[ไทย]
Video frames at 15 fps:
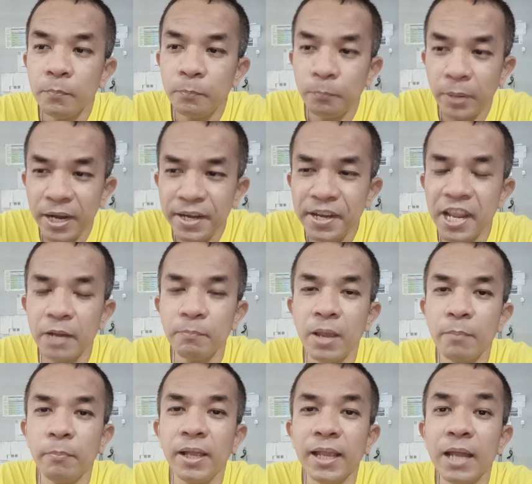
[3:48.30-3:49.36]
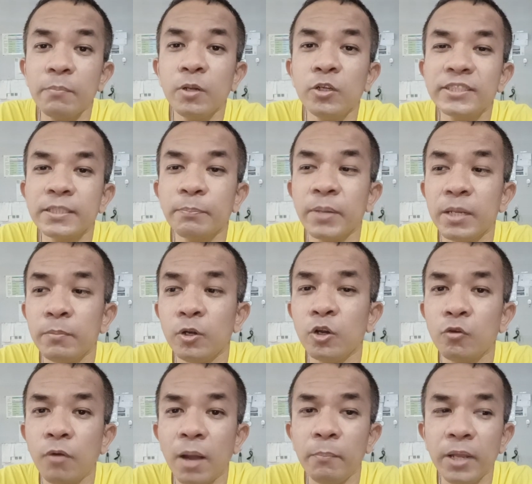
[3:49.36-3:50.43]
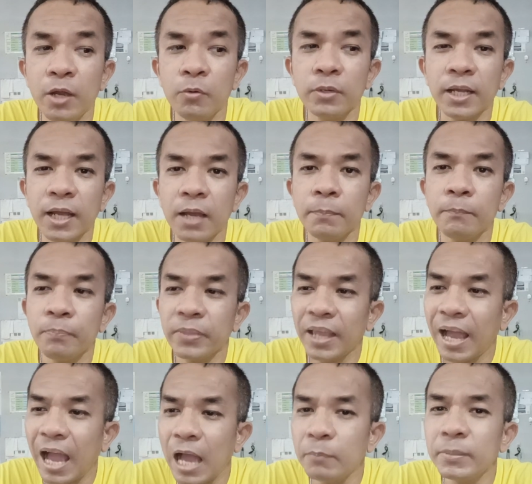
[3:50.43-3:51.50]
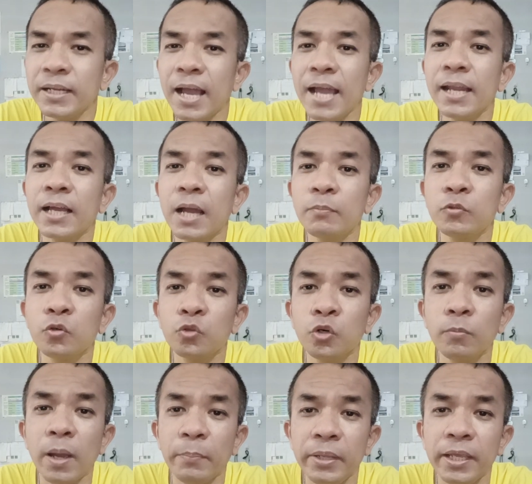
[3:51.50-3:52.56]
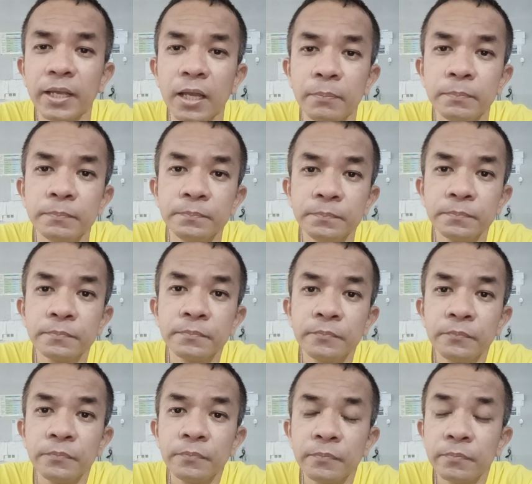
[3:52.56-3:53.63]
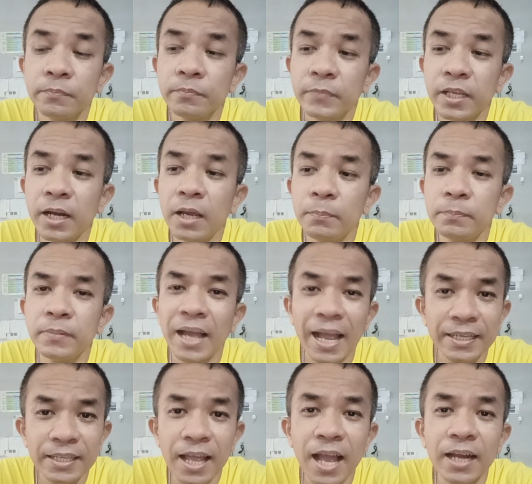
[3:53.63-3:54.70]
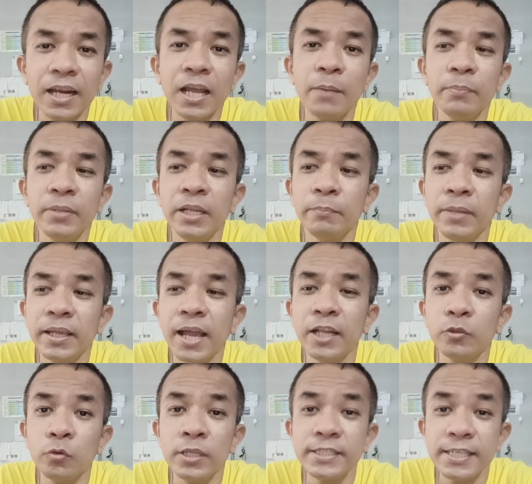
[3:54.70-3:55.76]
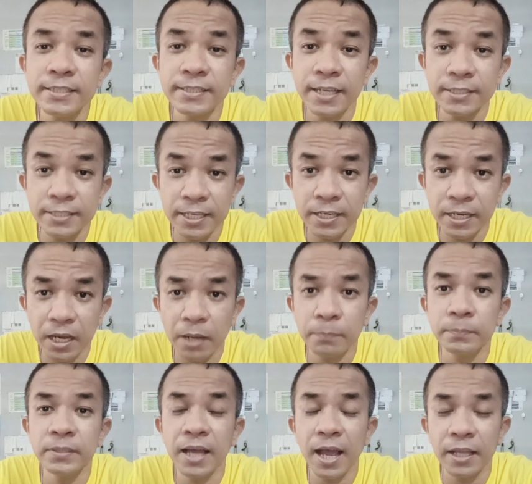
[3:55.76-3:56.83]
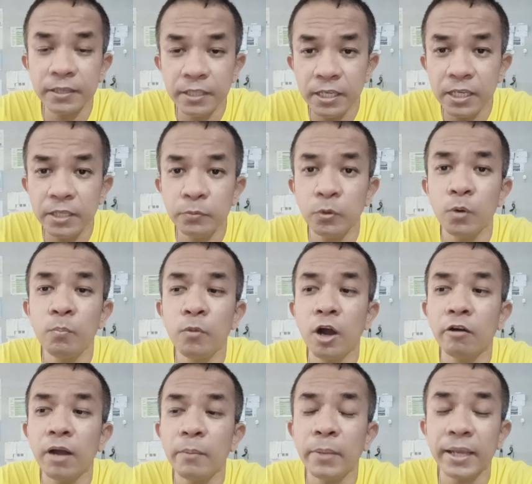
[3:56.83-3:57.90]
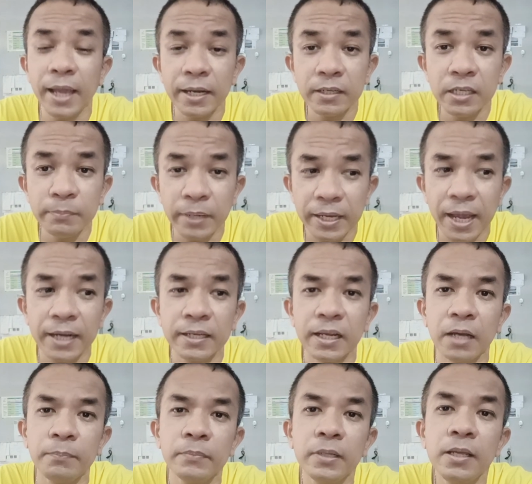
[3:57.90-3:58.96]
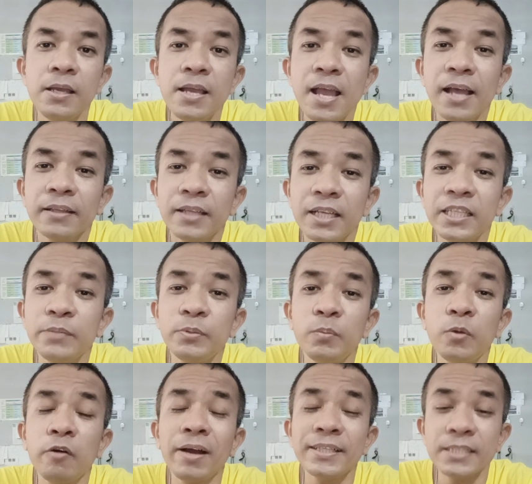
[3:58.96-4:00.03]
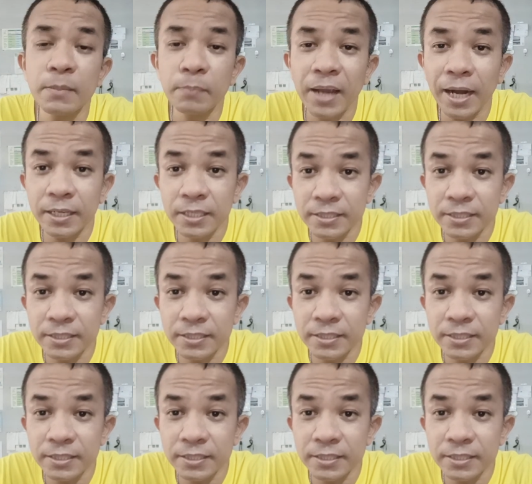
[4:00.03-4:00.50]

เป็นเน็ตแบบไม่อั้นไม่ลดสปีดไม่ลดความเร็วนะครับ หาไม่ได้แล้วครับ ถูกๆแบบนี้ครับนะครับ หายากแล้วครับเน็ตไม่อั้นตัวจริงเสียงจริงครับ ถ้าที่ผมบอกว่าไม่อั้นคือไม่อั้นครับ ถ้าที่ผมบอกว่าจำกัดคือ